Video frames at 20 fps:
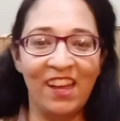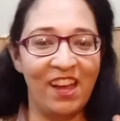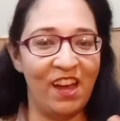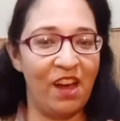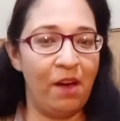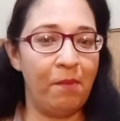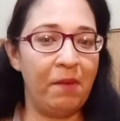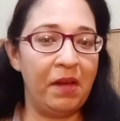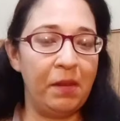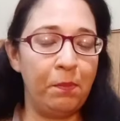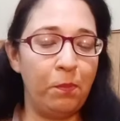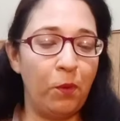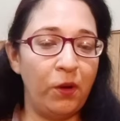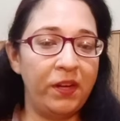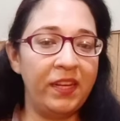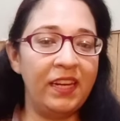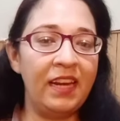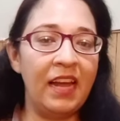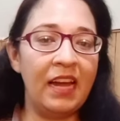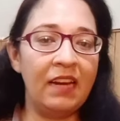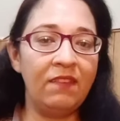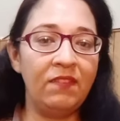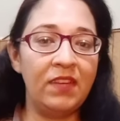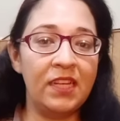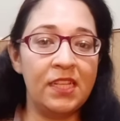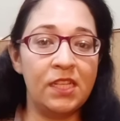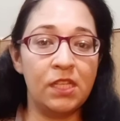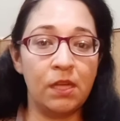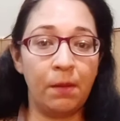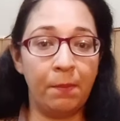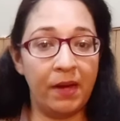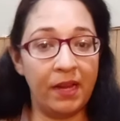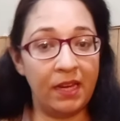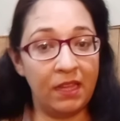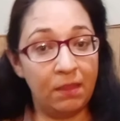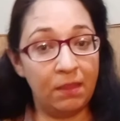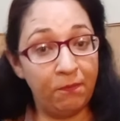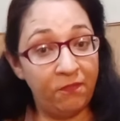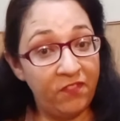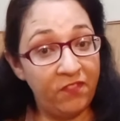हमारी बॉडी लैंग्वेज हमारे
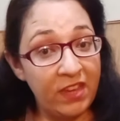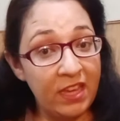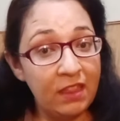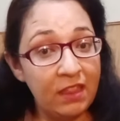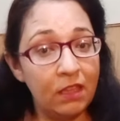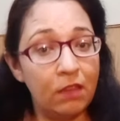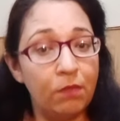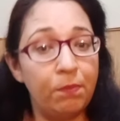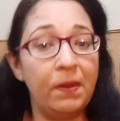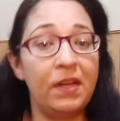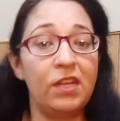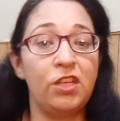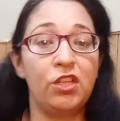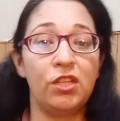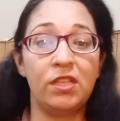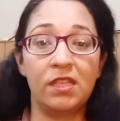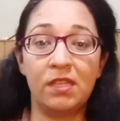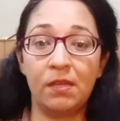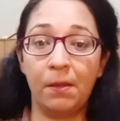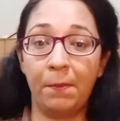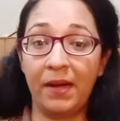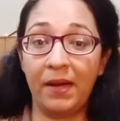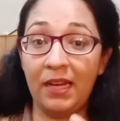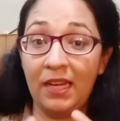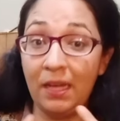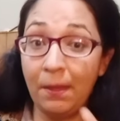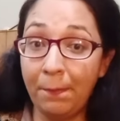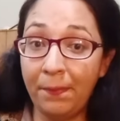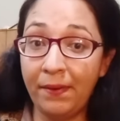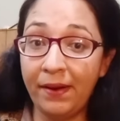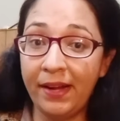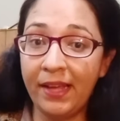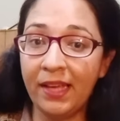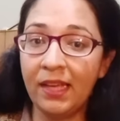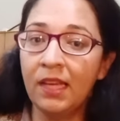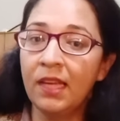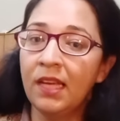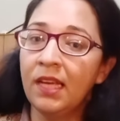फेस एक्सप्रेशन हमारी लिप रीडिंग